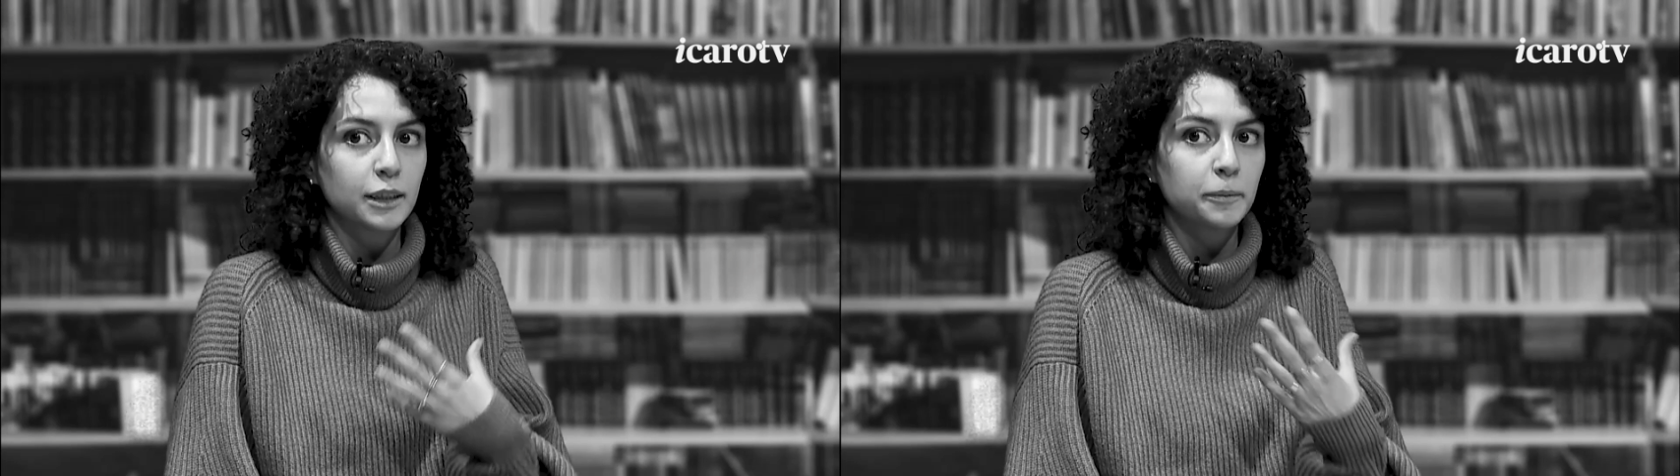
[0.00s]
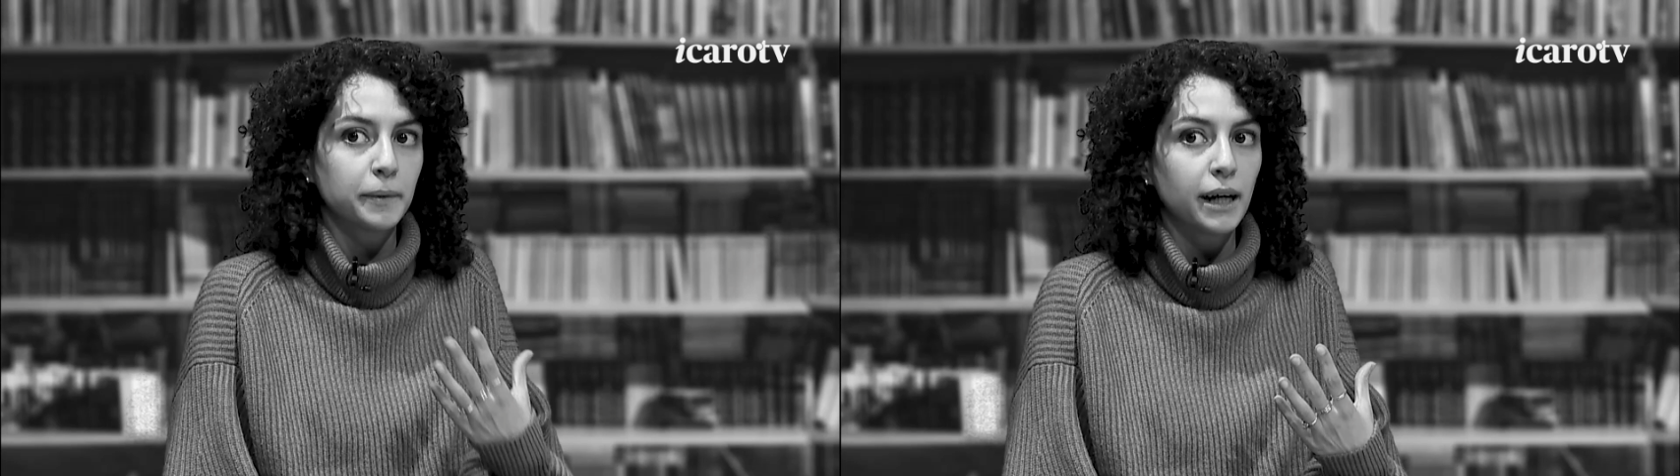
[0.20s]

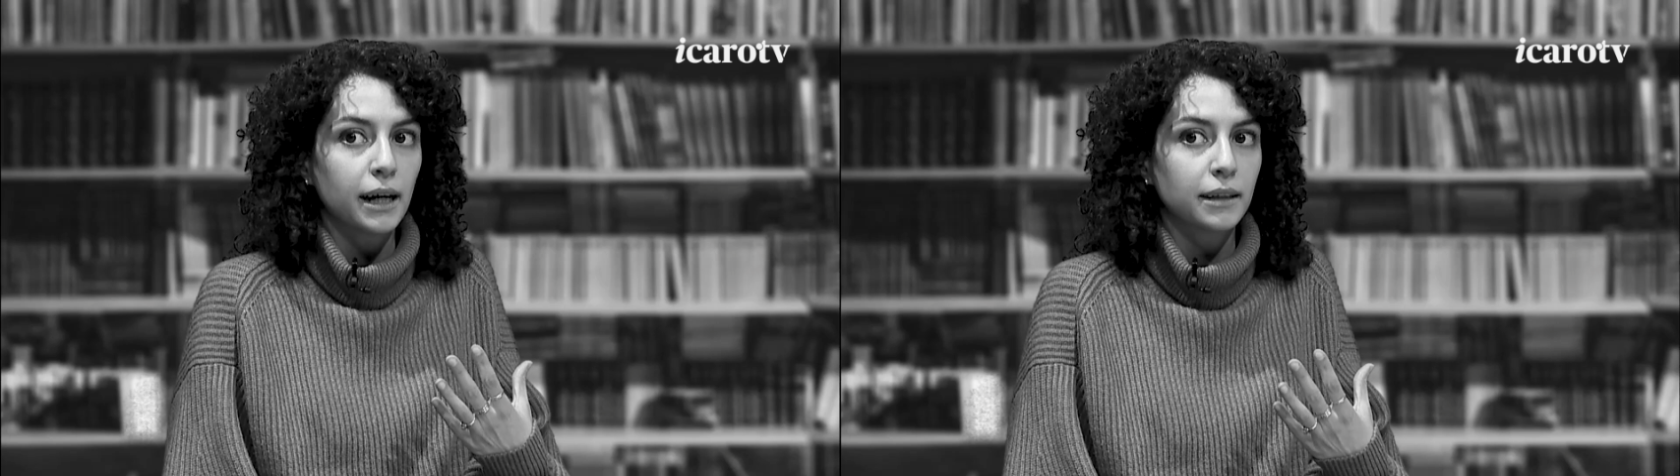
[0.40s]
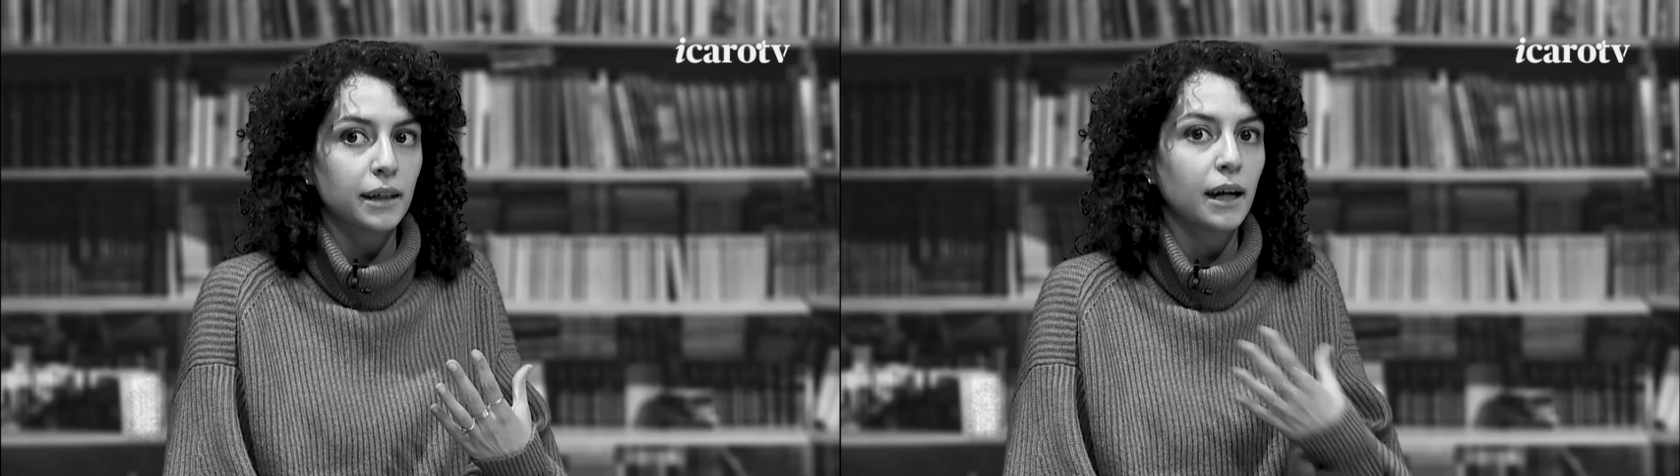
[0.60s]

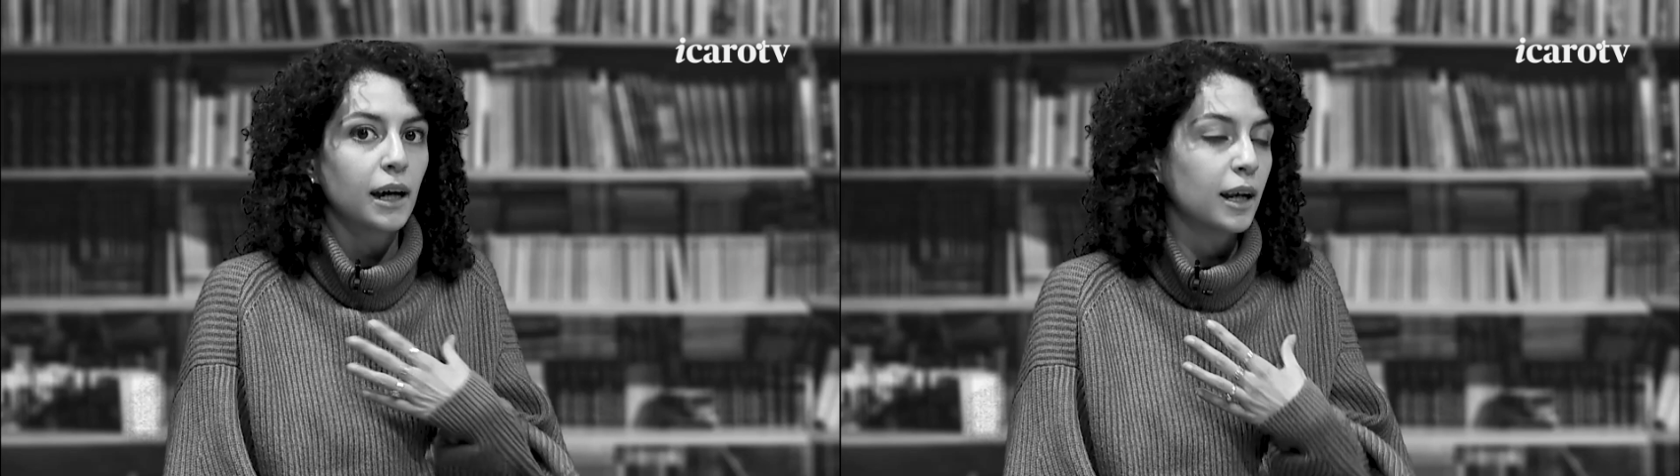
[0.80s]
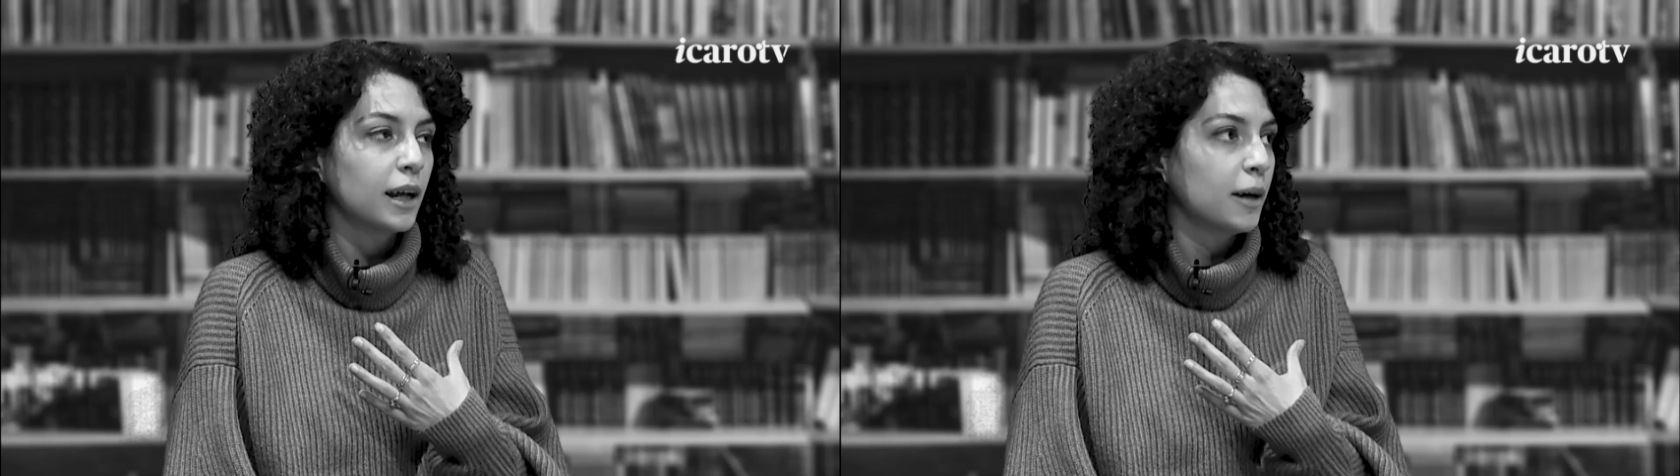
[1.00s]
ispirate
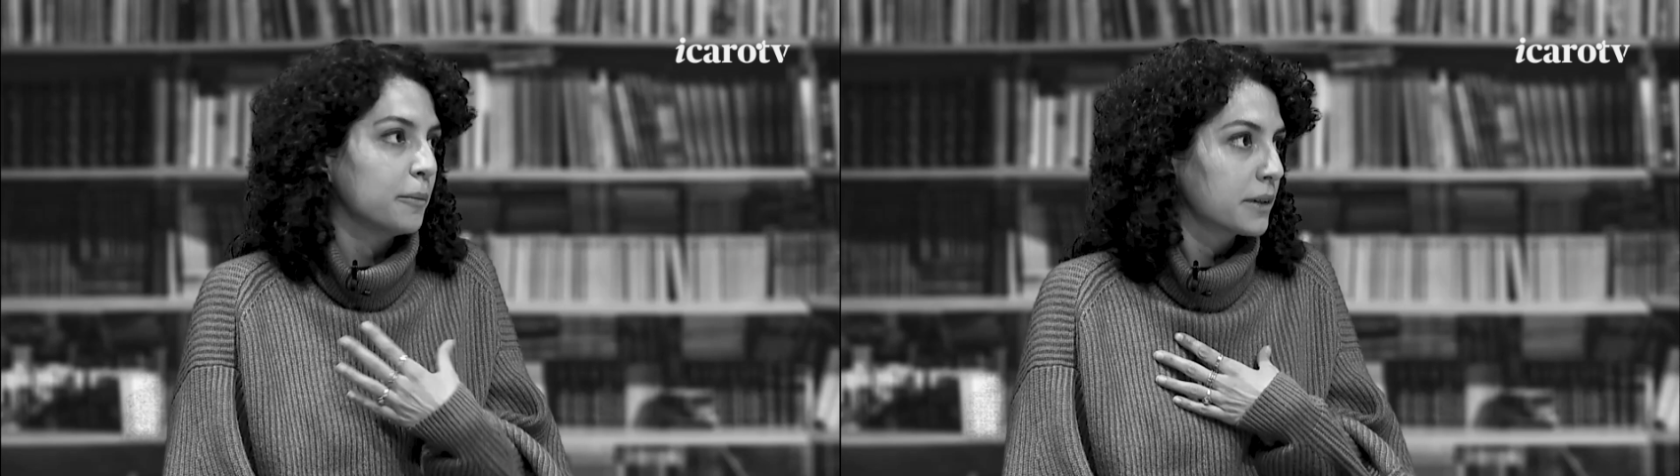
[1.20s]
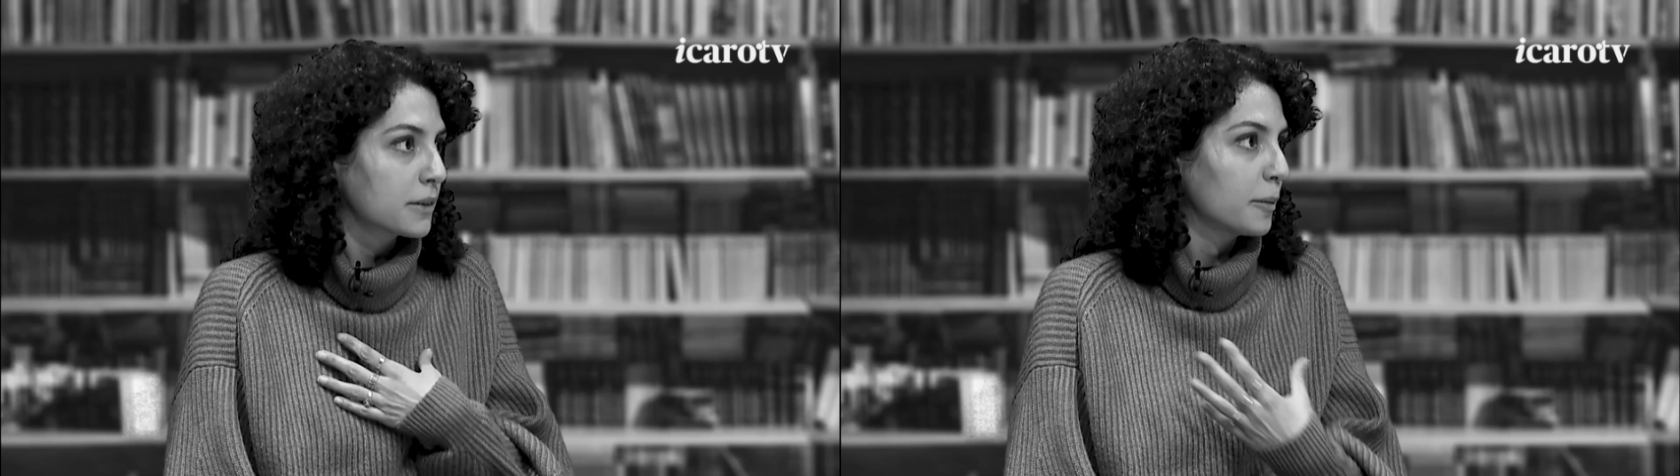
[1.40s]
alla
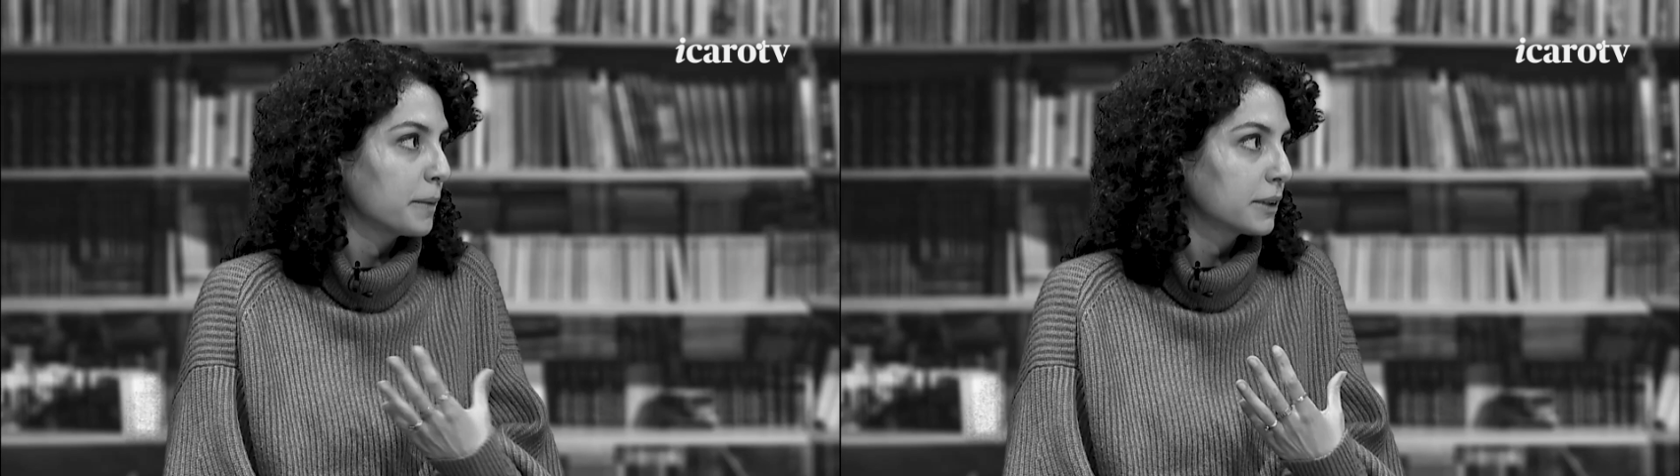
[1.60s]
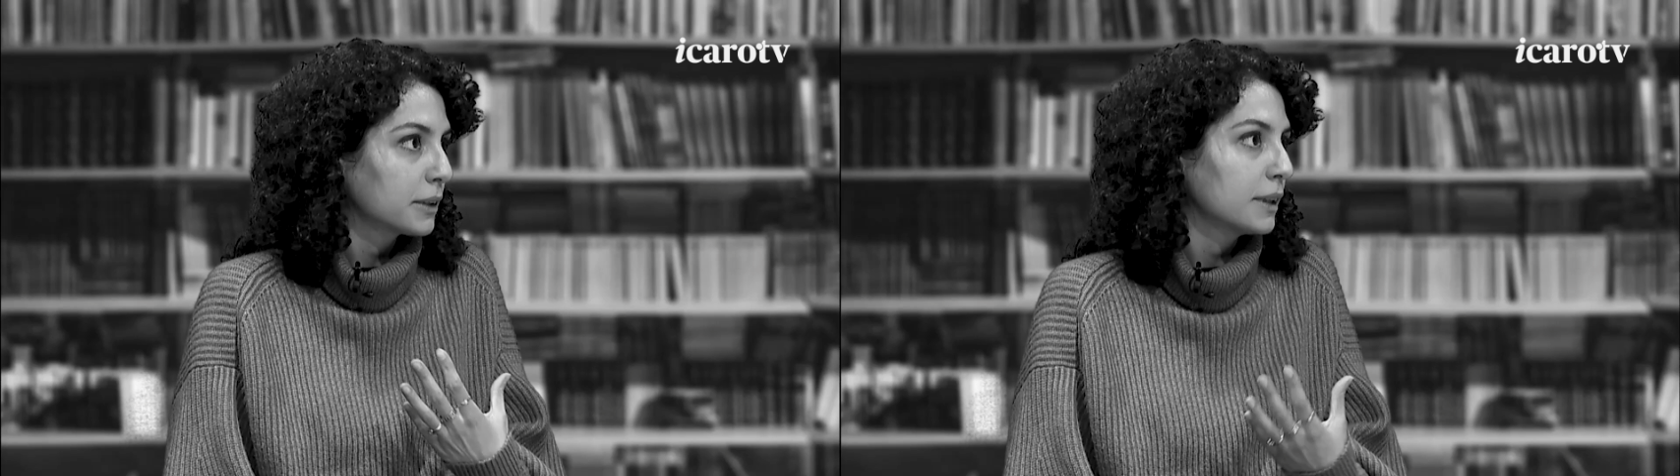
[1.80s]
mia storia
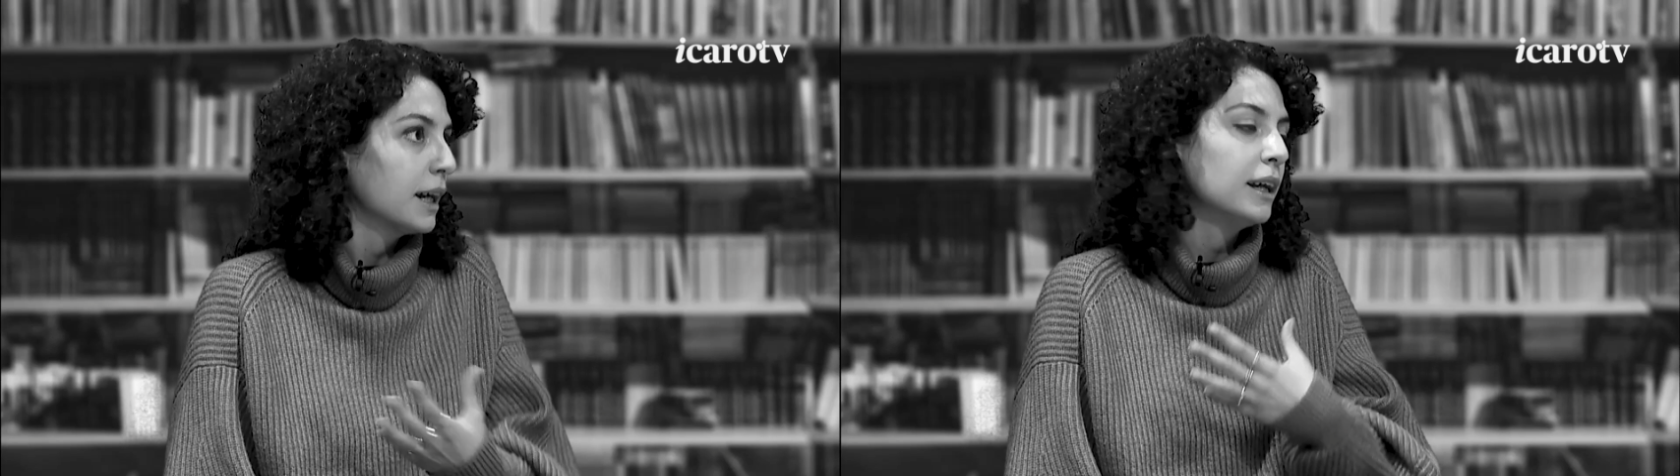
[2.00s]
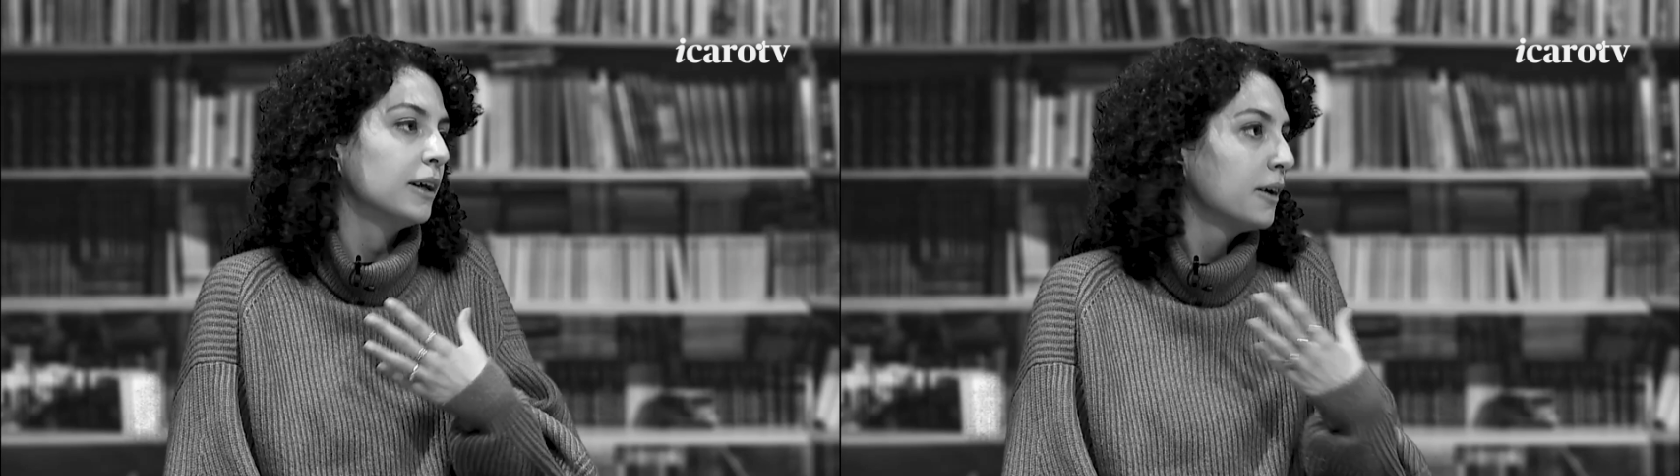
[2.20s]

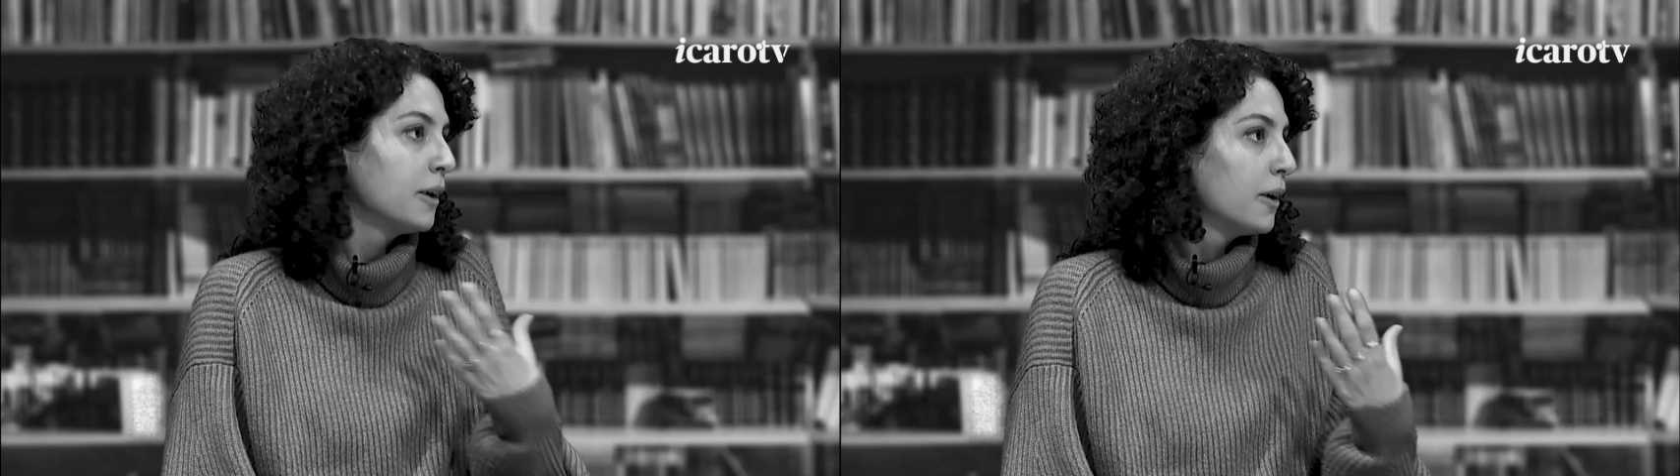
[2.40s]
personale